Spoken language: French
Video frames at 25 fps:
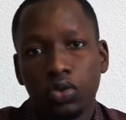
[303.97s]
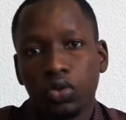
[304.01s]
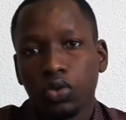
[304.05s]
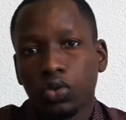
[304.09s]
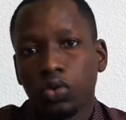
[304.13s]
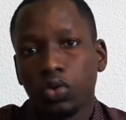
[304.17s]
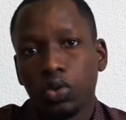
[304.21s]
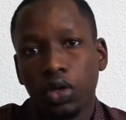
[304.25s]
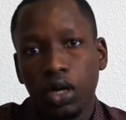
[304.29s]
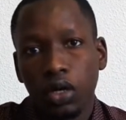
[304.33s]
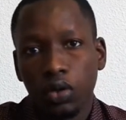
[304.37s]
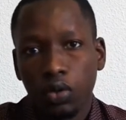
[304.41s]

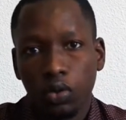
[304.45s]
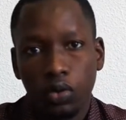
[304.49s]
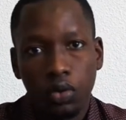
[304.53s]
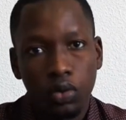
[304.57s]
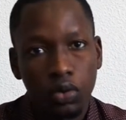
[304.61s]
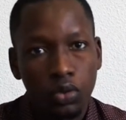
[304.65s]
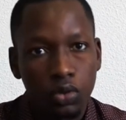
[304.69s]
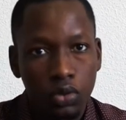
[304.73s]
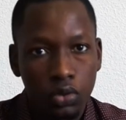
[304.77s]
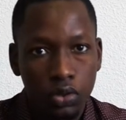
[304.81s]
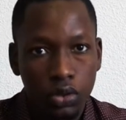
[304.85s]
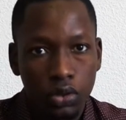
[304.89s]
Donc en
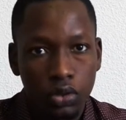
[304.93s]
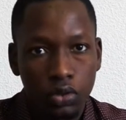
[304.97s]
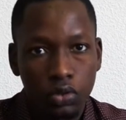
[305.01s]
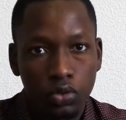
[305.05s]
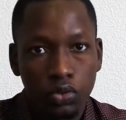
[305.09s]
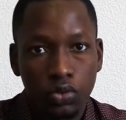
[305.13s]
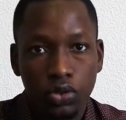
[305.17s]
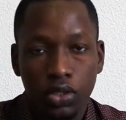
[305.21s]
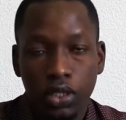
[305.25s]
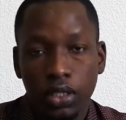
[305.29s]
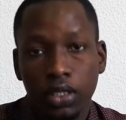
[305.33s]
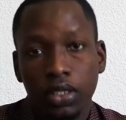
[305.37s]
gros
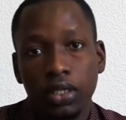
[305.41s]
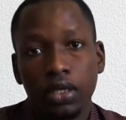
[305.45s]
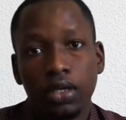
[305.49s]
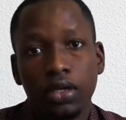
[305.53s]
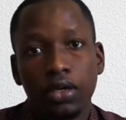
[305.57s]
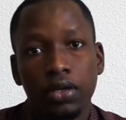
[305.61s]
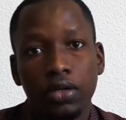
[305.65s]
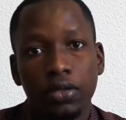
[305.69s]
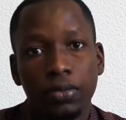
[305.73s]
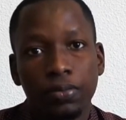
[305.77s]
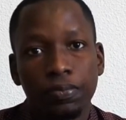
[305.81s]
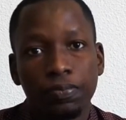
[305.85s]
tout ce
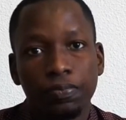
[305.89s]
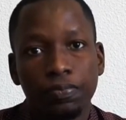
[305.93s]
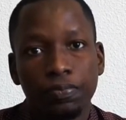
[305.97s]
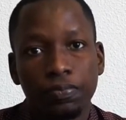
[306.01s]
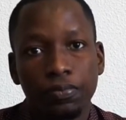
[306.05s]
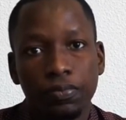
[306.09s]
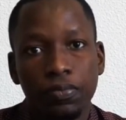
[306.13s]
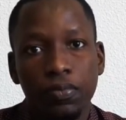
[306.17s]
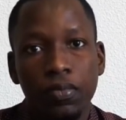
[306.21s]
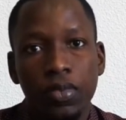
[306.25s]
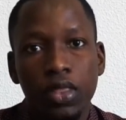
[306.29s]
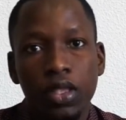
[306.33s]
qui est
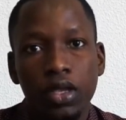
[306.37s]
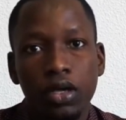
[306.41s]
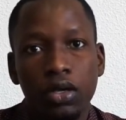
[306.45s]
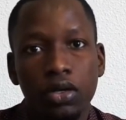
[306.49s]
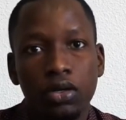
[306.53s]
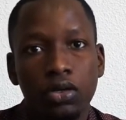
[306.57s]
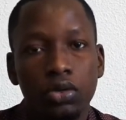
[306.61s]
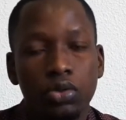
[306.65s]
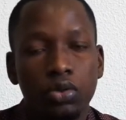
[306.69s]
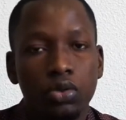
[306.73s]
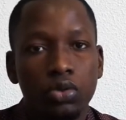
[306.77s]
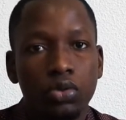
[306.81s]

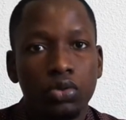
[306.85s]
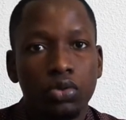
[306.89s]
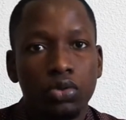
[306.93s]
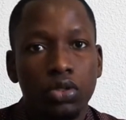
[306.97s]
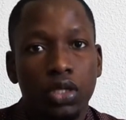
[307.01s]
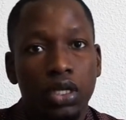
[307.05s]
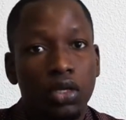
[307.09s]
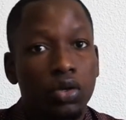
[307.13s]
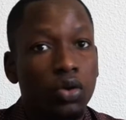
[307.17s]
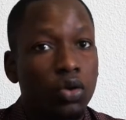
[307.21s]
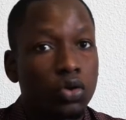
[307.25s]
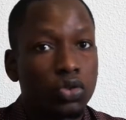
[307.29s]

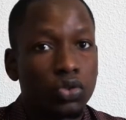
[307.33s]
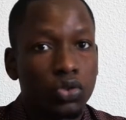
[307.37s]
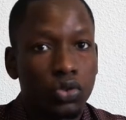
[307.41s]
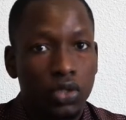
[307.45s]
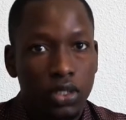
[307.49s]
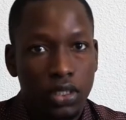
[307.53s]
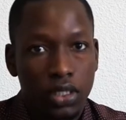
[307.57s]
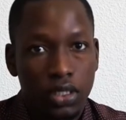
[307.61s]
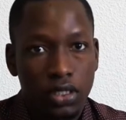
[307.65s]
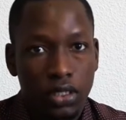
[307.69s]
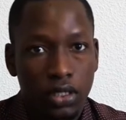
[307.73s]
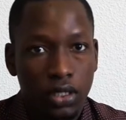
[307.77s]

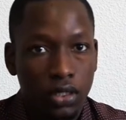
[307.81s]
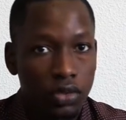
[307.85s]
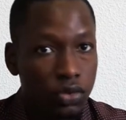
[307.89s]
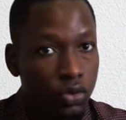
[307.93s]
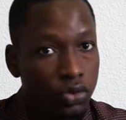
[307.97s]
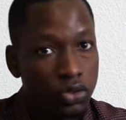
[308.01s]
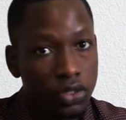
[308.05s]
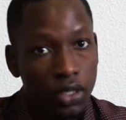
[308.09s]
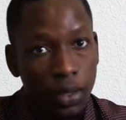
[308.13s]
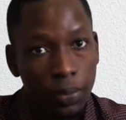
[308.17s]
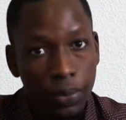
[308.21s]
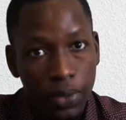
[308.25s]
décoction, etc.
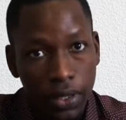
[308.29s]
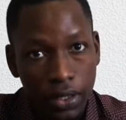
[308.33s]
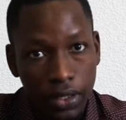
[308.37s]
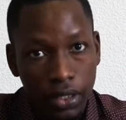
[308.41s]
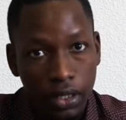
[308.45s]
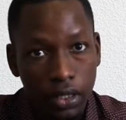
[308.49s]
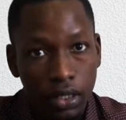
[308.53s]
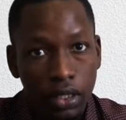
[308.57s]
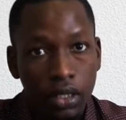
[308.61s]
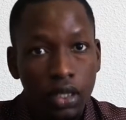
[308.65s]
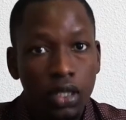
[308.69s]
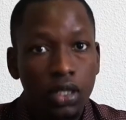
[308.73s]
Donc ça peut
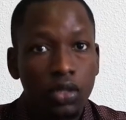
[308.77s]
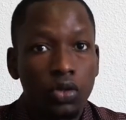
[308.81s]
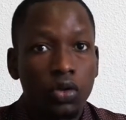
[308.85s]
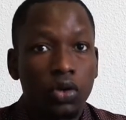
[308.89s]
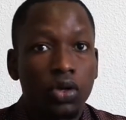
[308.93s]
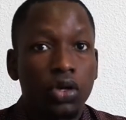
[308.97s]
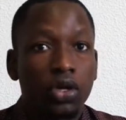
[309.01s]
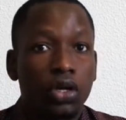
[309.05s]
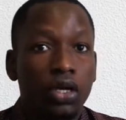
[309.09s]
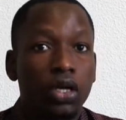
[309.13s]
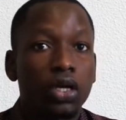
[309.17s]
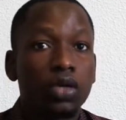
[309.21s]
aider.
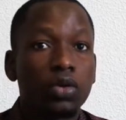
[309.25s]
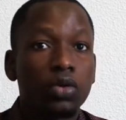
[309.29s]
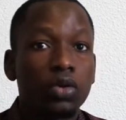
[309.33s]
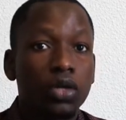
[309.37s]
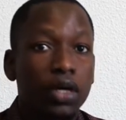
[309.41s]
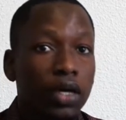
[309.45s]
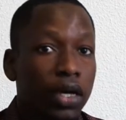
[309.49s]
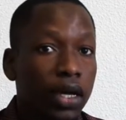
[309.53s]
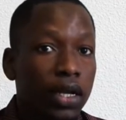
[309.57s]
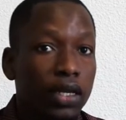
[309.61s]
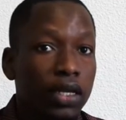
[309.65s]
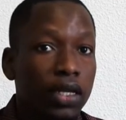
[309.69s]
Donc
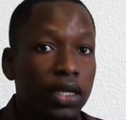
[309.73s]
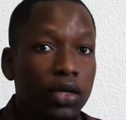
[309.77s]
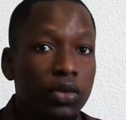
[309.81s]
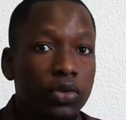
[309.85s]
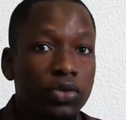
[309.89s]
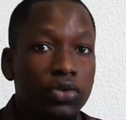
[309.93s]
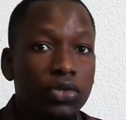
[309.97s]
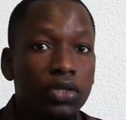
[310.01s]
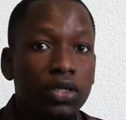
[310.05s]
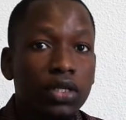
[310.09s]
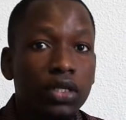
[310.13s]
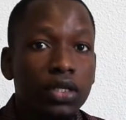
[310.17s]
régler
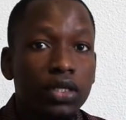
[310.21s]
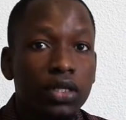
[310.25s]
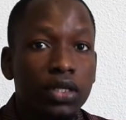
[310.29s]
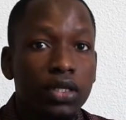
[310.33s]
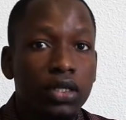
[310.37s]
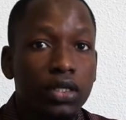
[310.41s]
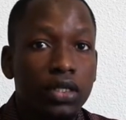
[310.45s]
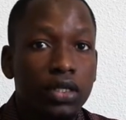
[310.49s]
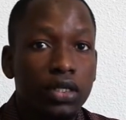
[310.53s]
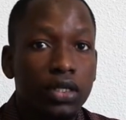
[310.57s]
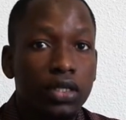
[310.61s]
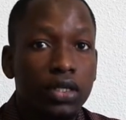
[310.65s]
aussi
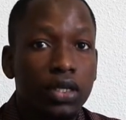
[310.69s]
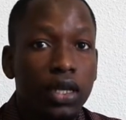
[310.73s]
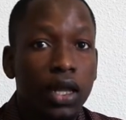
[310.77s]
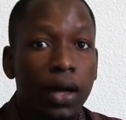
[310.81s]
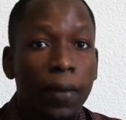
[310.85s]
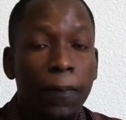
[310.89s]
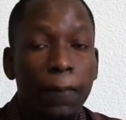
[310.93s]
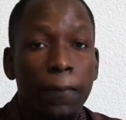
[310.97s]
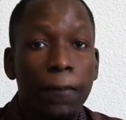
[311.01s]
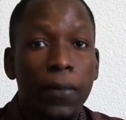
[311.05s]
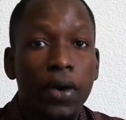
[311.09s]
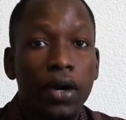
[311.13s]

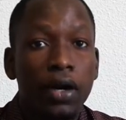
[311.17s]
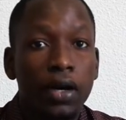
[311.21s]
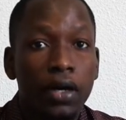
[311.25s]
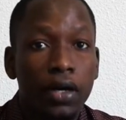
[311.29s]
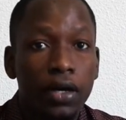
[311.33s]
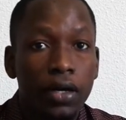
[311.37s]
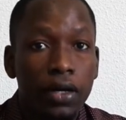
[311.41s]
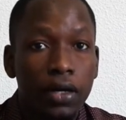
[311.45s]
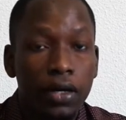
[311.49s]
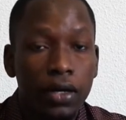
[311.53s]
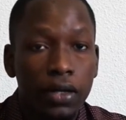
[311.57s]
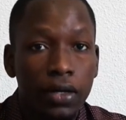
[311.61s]

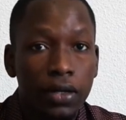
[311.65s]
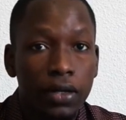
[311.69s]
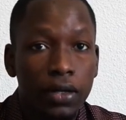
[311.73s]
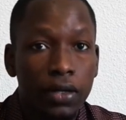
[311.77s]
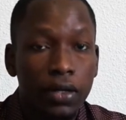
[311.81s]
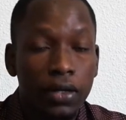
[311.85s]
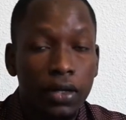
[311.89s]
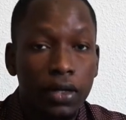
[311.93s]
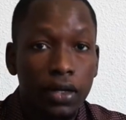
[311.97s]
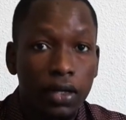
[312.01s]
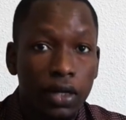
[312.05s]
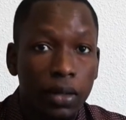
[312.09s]

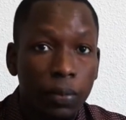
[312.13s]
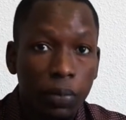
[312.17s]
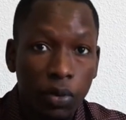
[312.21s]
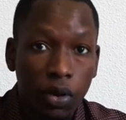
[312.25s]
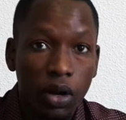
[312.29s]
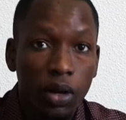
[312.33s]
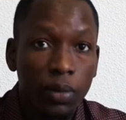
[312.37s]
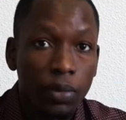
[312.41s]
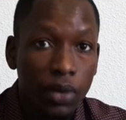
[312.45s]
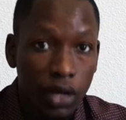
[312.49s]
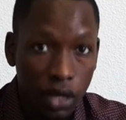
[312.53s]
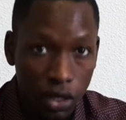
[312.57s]
le
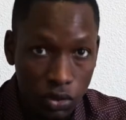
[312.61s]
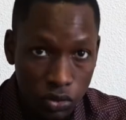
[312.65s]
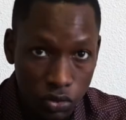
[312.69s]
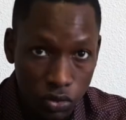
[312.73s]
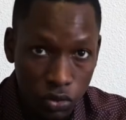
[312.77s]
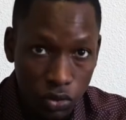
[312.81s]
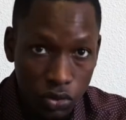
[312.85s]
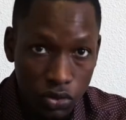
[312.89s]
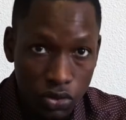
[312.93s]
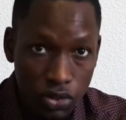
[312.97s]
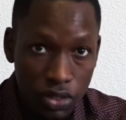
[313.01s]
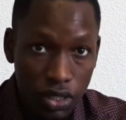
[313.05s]
problème à la
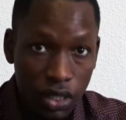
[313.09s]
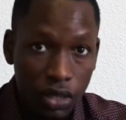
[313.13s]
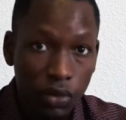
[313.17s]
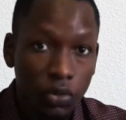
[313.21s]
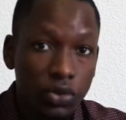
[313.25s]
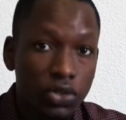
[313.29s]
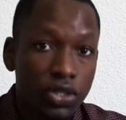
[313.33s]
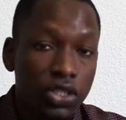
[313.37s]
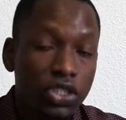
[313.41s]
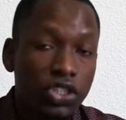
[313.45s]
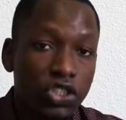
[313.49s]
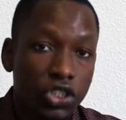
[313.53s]
source,
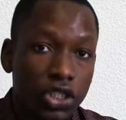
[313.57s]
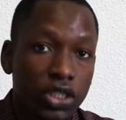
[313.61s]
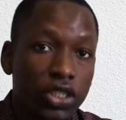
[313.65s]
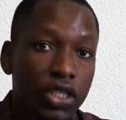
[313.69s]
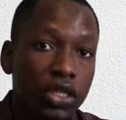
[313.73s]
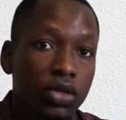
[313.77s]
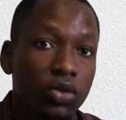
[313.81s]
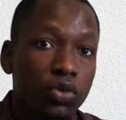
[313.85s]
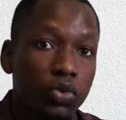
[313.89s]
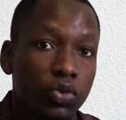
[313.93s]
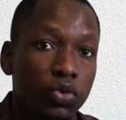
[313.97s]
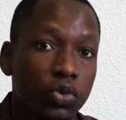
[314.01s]
c'est aussi
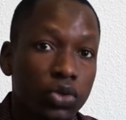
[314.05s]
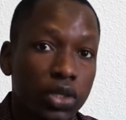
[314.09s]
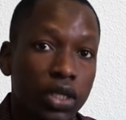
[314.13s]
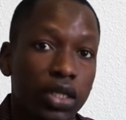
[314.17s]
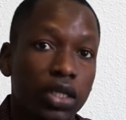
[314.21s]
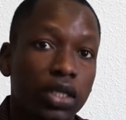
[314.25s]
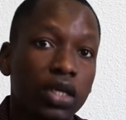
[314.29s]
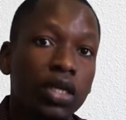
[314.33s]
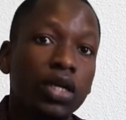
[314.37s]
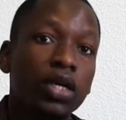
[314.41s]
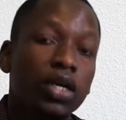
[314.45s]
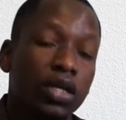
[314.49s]
jeter un coup
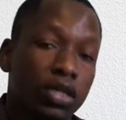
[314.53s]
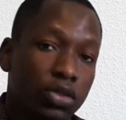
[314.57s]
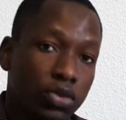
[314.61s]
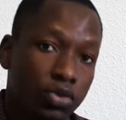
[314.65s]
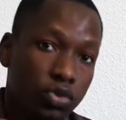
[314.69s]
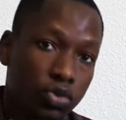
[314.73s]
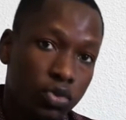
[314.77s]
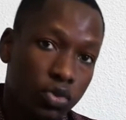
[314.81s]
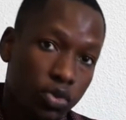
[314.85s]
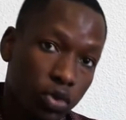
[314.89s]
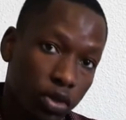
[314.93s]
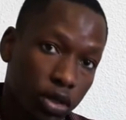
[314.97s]
d'œil
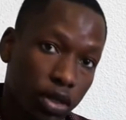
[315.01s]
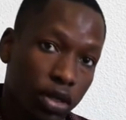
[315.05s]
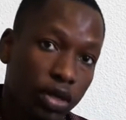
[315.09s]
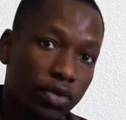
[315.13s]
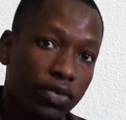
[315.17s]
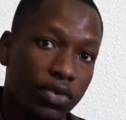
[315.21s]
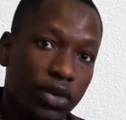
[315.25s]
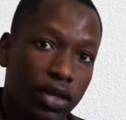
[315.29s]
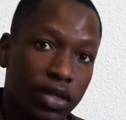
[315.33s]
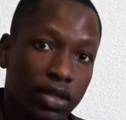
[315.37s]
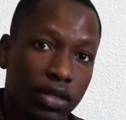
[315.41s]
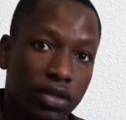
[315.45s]
sur le
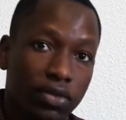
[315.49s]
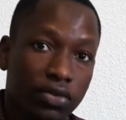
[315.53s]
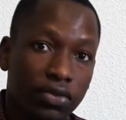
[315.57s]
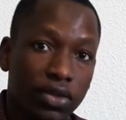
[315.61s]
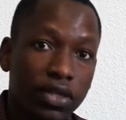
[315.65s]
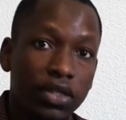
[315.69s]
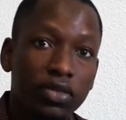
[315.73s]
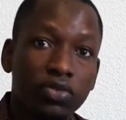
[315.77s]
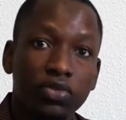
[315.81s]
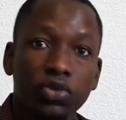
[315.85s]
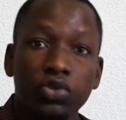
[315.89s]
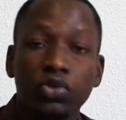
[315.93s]
revers des feuilles.